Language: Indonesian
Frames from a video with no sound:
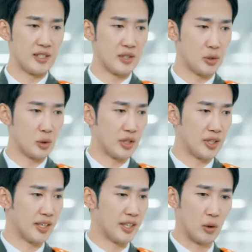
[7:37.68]
Saat
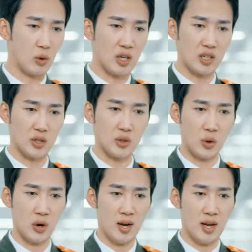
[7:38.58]
ini mungkin akan
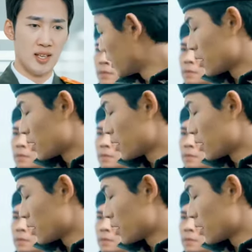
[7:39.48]
berakhir buruk.